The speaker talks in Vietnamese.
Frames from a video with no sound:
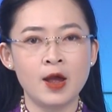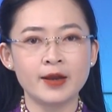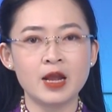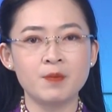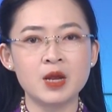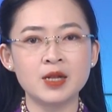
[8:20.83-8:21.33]

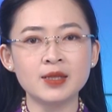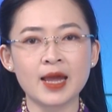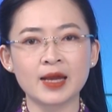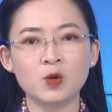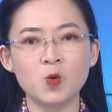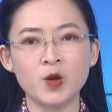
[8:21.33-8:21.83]
để biến
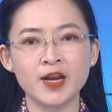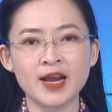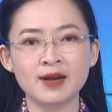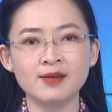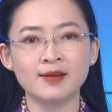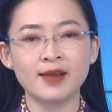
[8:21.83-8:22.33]
thành nguồn
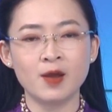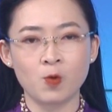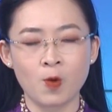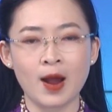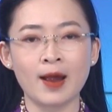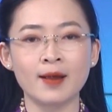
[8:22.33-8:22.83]
năng lượng hiệu
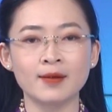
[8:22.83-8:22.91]
quả.